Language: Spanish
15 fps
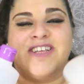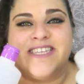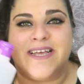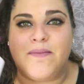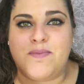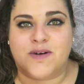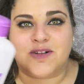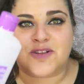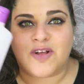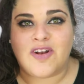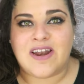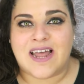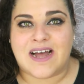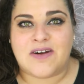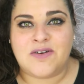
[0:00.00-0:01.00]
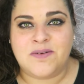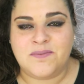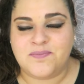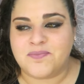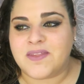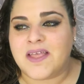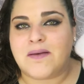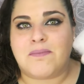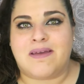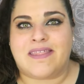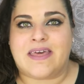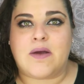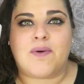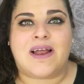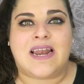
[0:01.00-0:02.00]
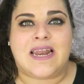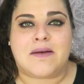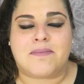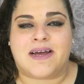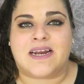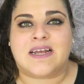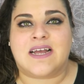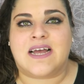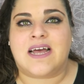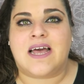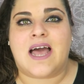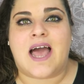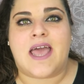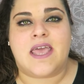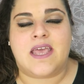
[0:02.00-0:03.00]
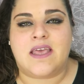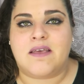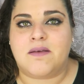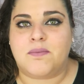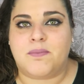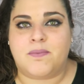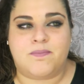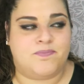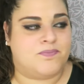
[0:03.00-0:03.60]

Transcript: o sea, por todos lados. Me da igual la marca, hay...